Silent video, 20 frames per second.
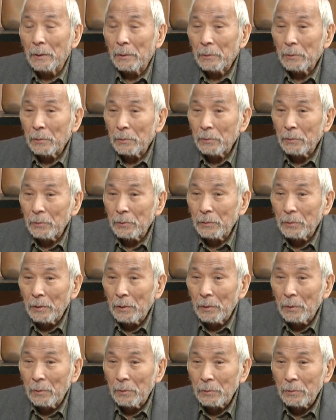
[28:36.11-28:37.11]
ひょっとした
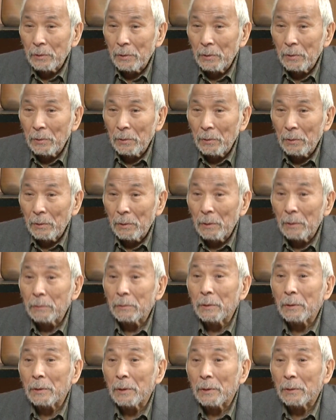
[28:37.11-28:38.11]
らロシアの方が
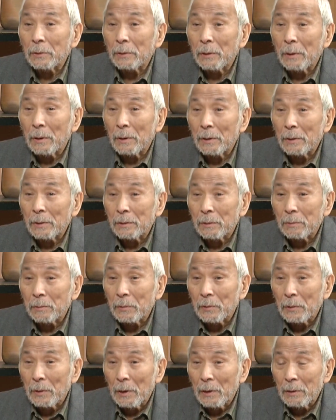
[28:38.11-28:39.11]
上だって話
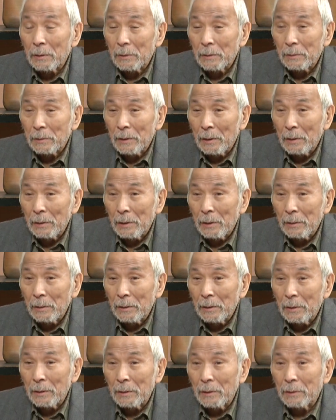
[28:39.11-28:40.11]
にな,、なりか
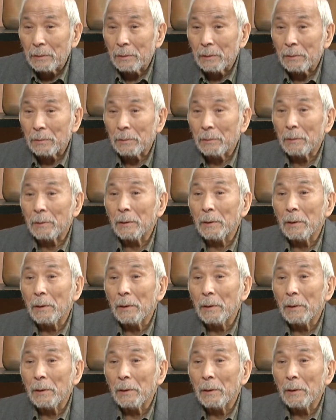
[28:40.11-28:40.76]
ねねえぞと、